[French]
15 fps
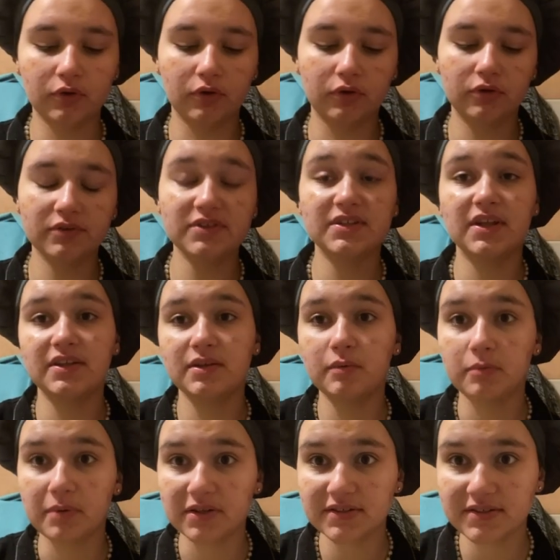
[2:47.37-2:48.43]
euh, candidater
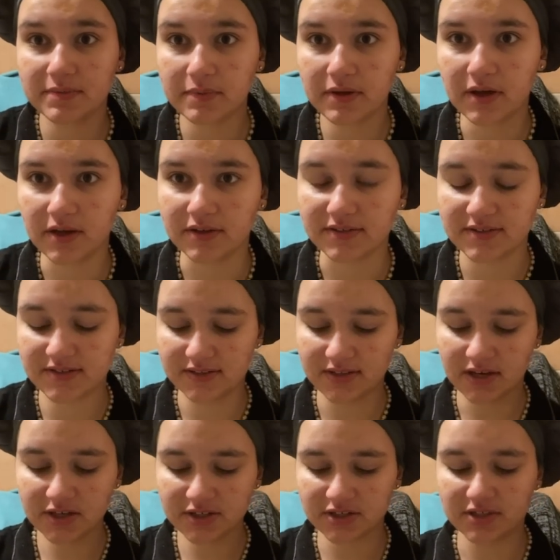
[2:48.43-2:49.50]
pour participer à un
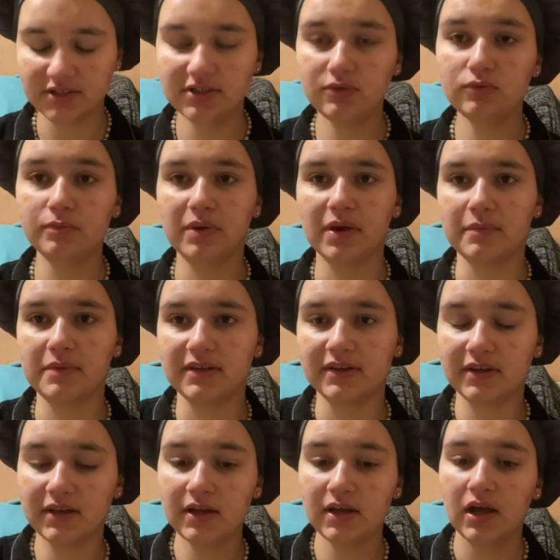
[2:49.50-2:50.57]
stage qui nous
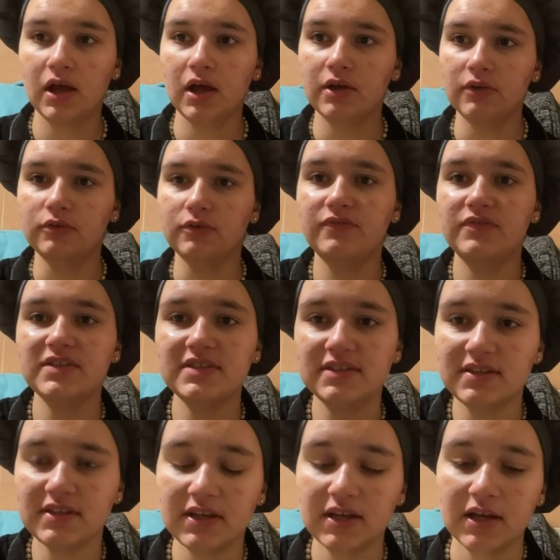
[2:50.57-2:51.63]
permettrait de
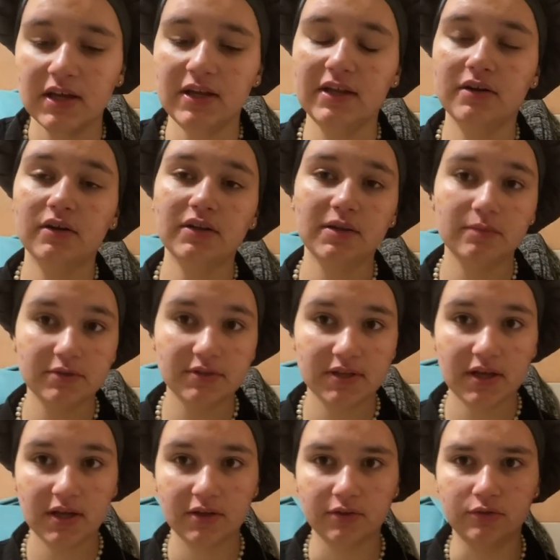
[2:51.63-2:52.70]
visiter l'école des
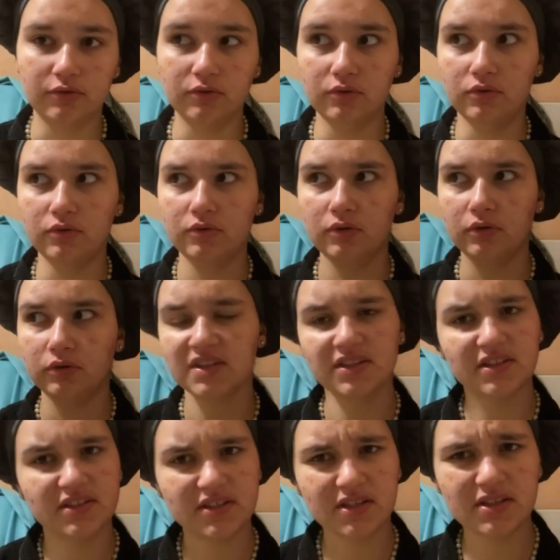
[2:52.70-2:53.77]
beaux-arts de saint
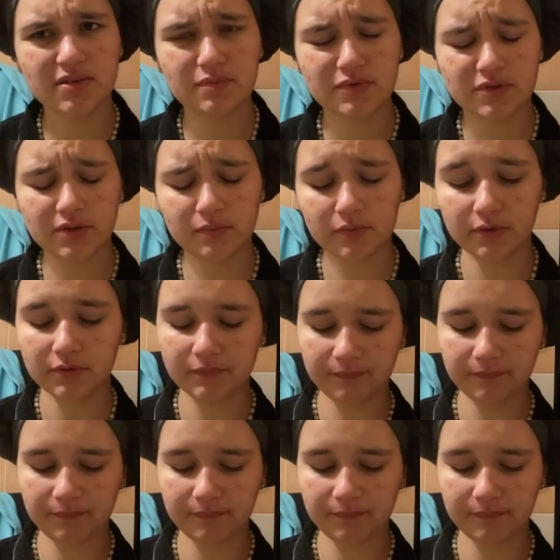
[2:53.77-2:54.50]
étienne il me semble.